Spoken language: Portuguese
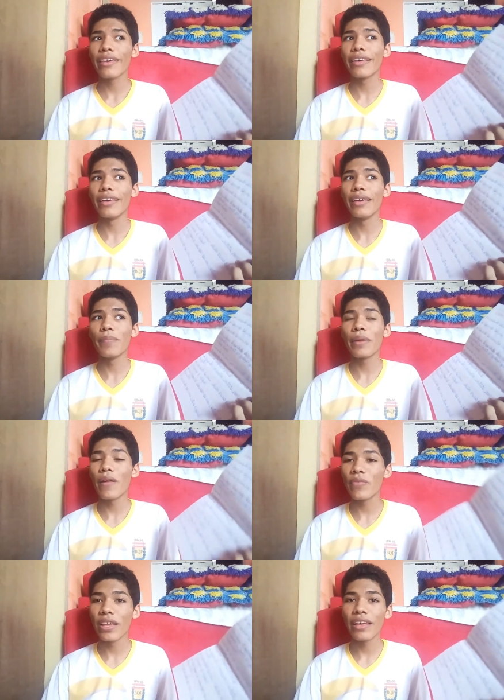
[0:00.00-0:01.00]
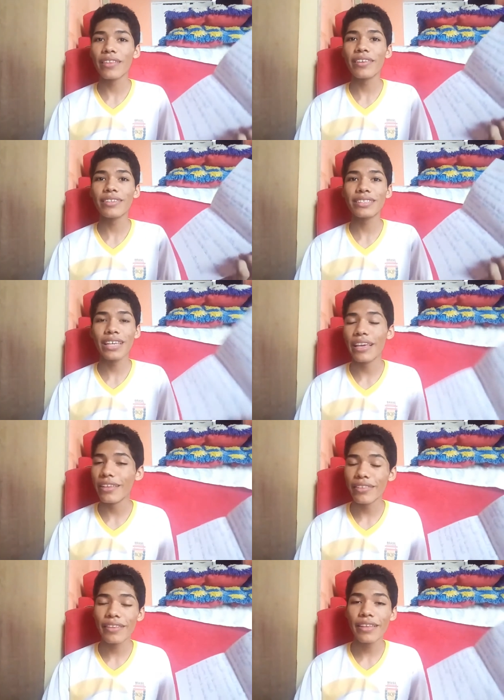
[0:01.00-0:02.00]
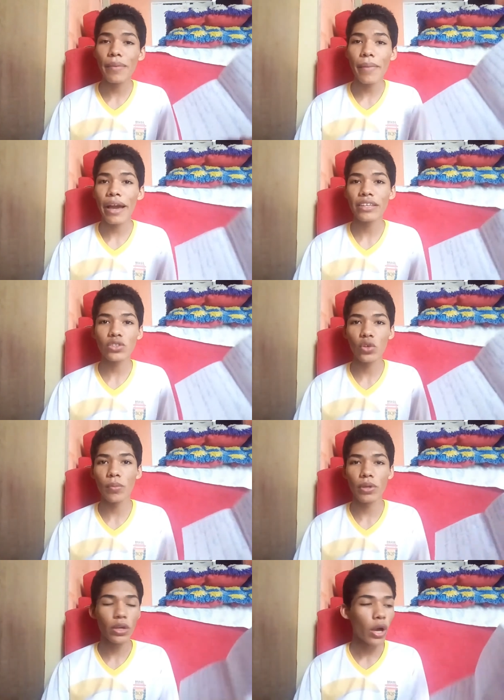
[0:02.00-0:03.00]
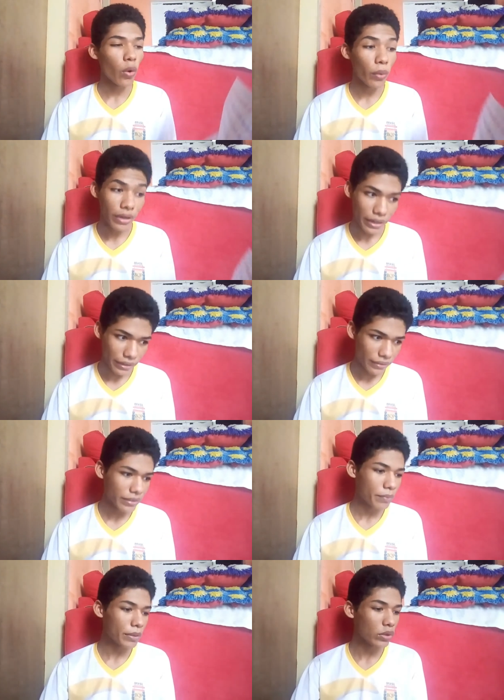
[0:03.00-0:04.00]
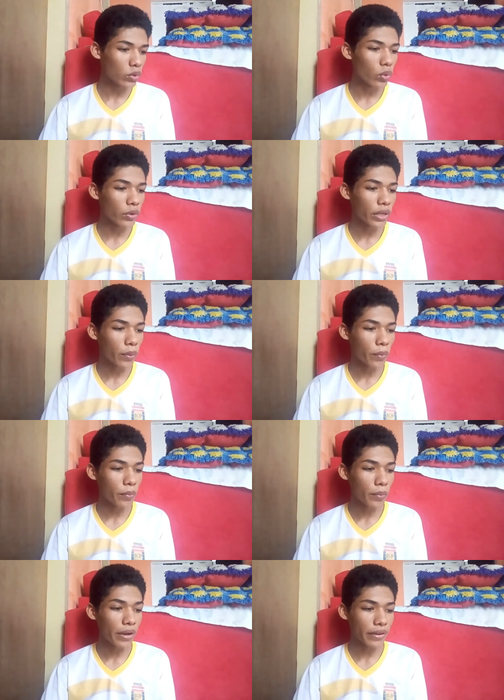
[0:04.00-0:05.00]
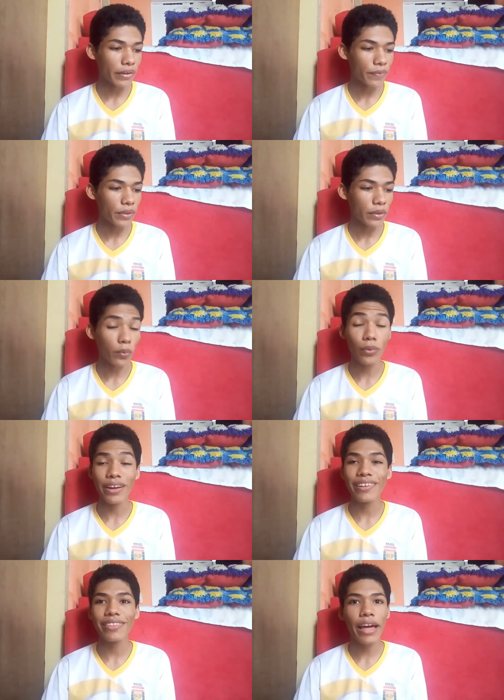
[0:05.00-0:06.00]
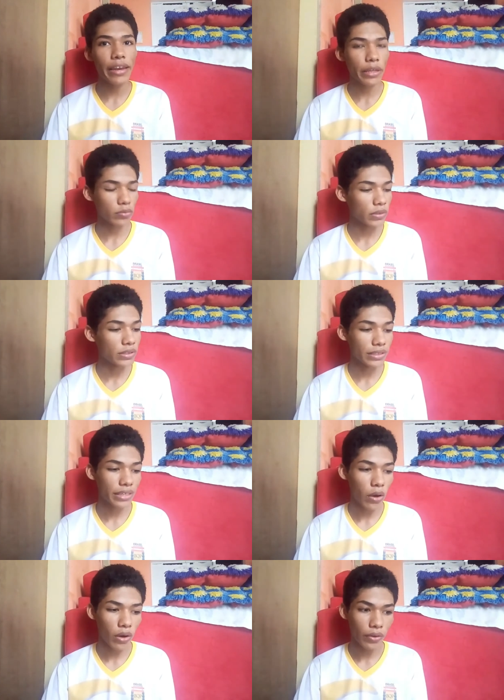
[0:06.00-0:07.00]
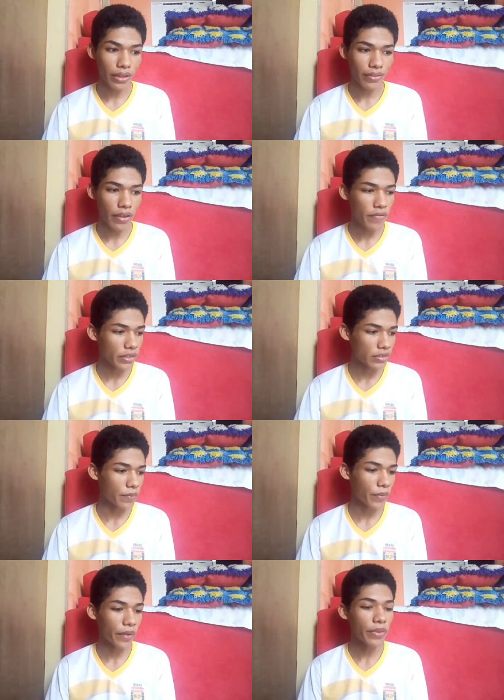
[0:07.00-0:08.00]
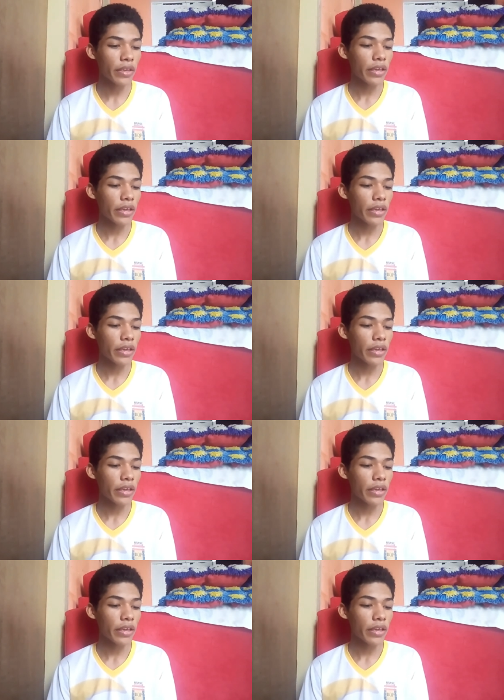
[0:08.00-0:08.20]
que pretende entender mais sobre um grande pintor, né, um, uma grande, um grande talento em si, que é o Leonardo da Vinci, né.